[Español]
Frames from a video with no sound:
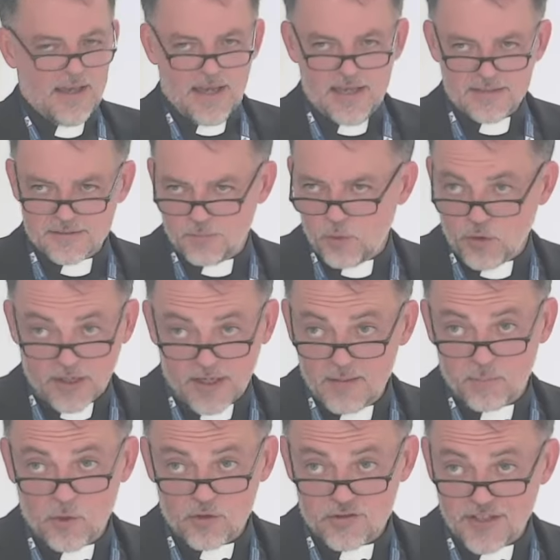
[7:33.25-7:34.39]
es, por
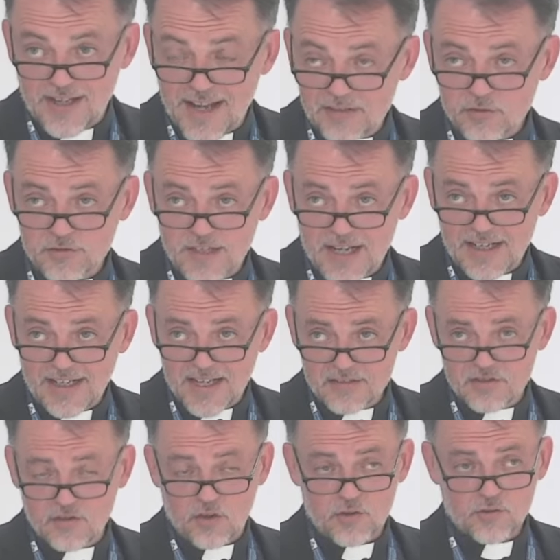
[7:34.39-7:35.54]
ejemplo, los relatos de la
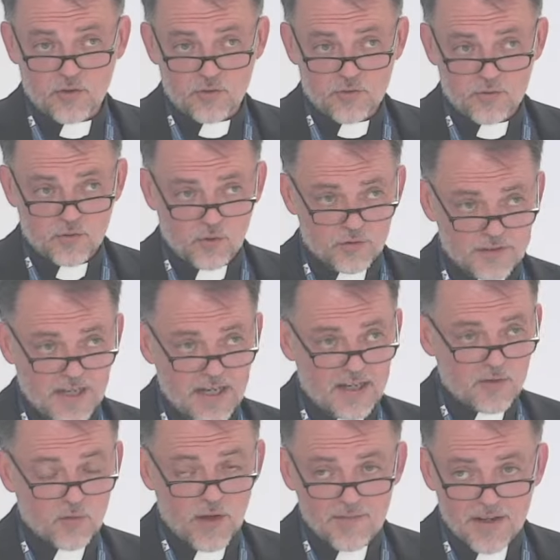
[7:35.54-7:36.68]
creación
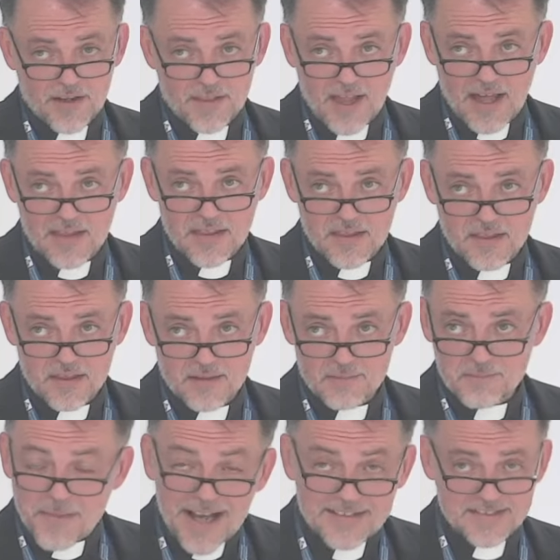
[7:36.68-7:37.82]
contienen una verdad
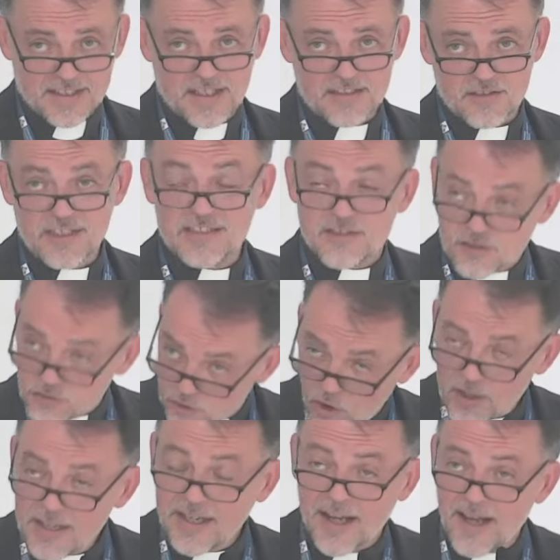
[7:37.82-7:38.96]
más que
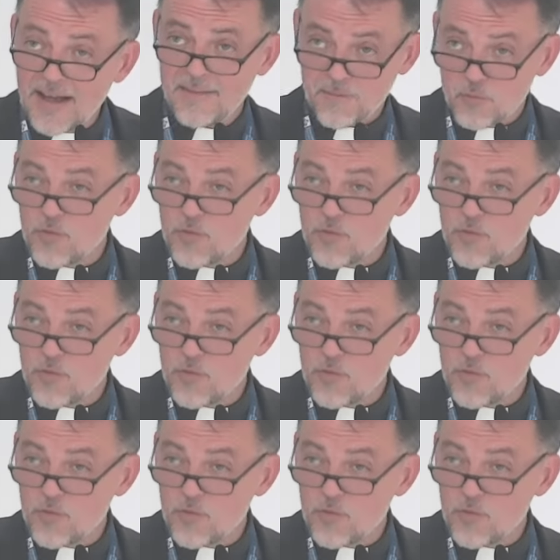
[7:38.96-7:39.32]
histórica,